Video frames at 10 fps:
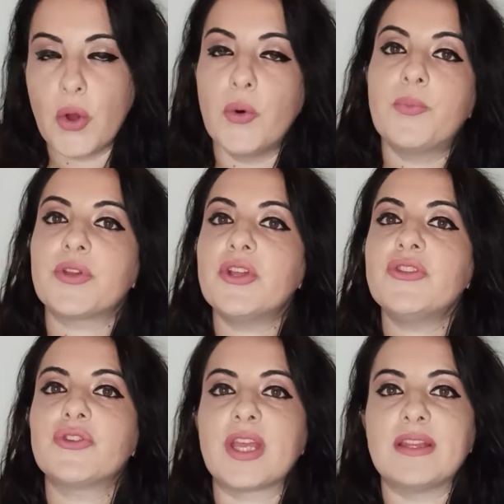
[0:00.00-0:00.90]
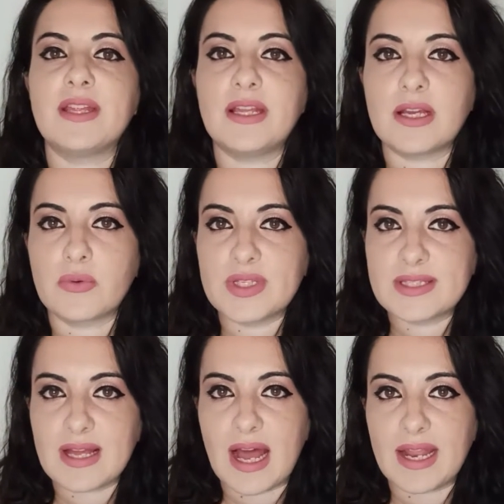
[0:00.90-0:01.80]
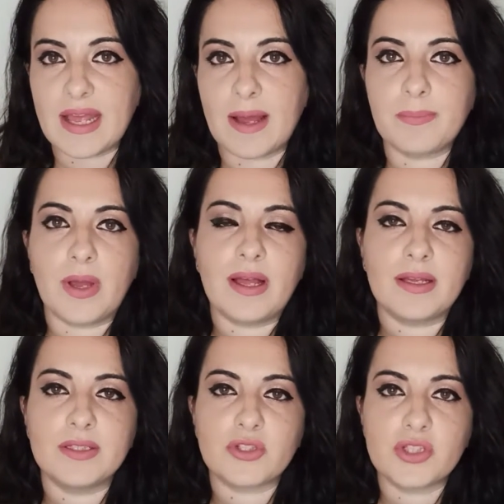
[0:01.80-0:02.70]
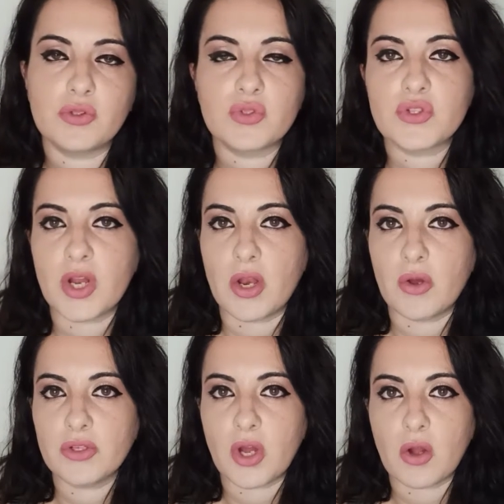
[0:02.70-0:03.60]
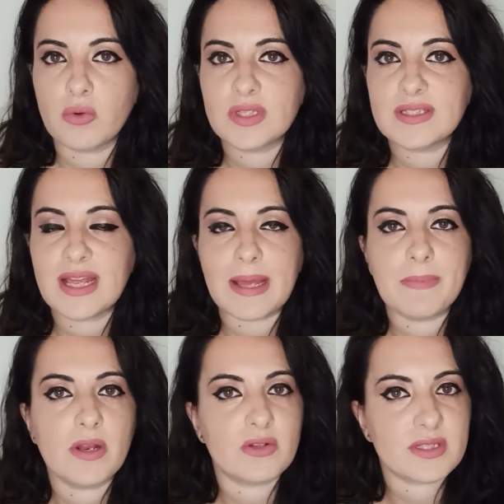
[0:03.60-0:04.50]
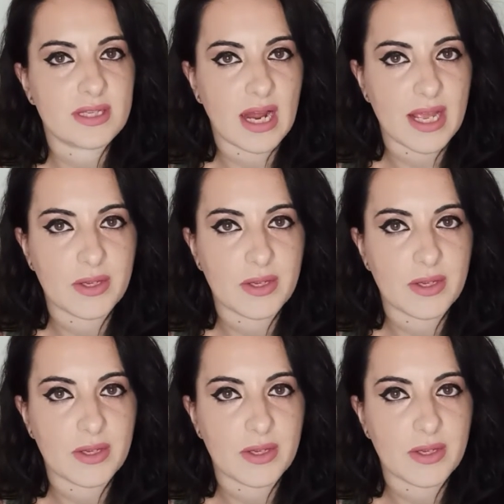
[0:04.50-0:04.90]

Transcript: Un prodotto che andrei ad acquistare eh, in sostituzione allo yogurt sarebbe lo scry.